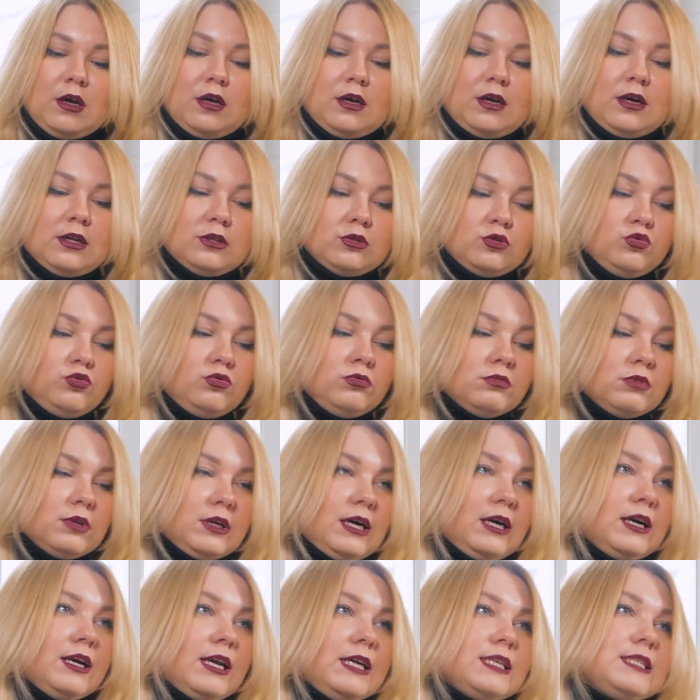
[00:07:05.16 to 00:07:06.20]
Э, Но ну,
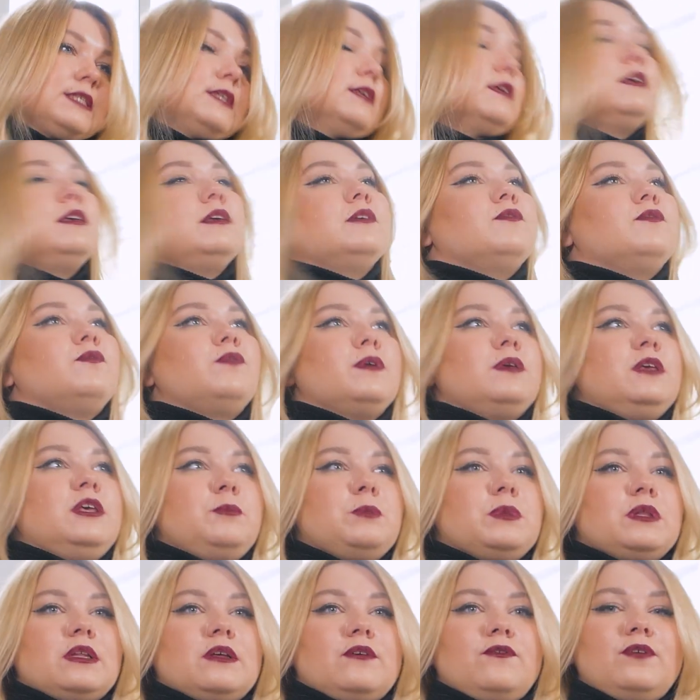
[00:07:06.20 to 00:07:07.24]
как раз-таки
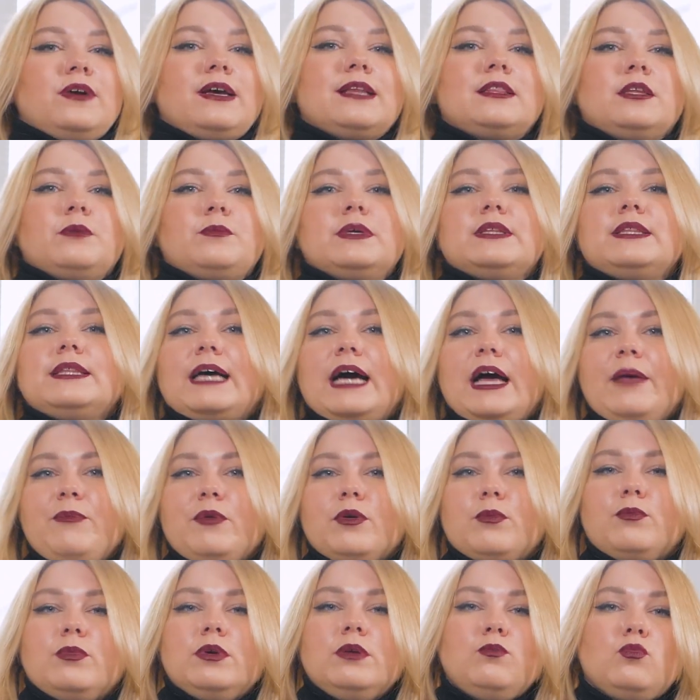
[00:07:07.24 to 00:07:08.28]
именно в этом
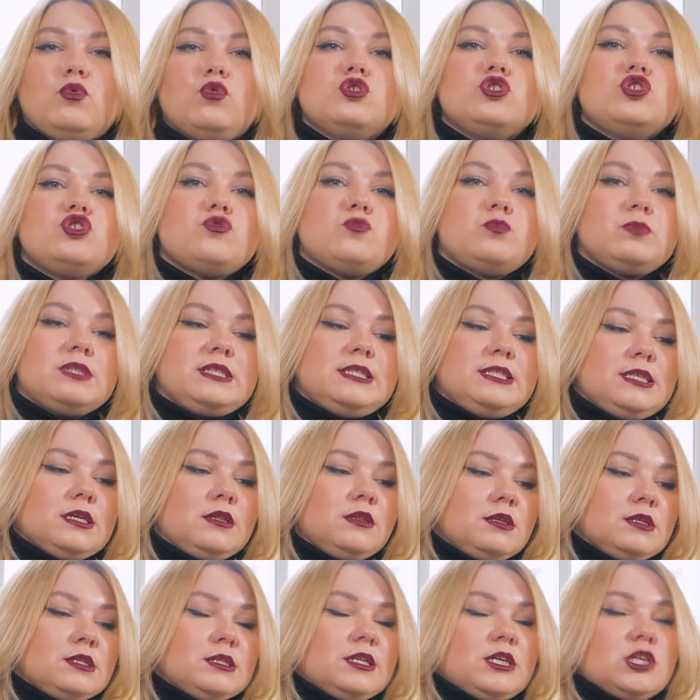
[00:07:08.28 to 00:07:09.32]
этапе мы можем
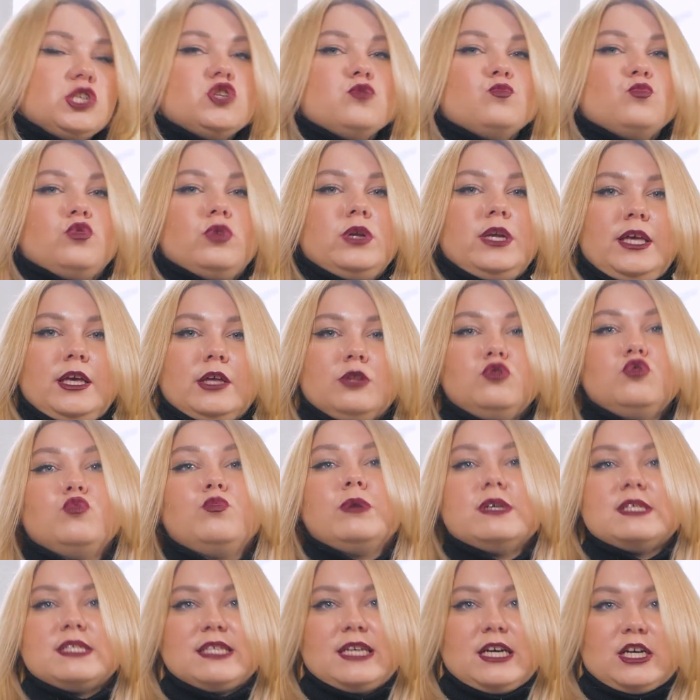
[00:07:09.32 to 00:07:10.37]
сделать нашему клиенту
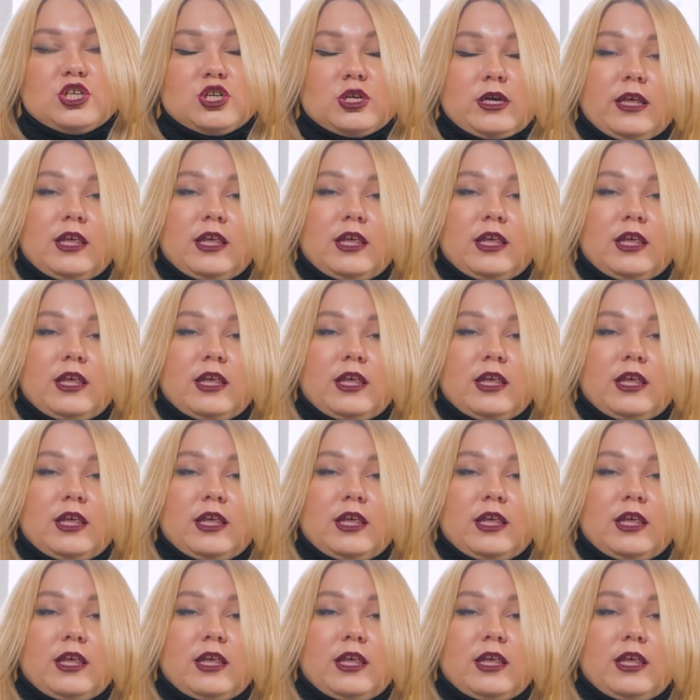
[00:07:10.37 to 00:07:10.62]
массаж.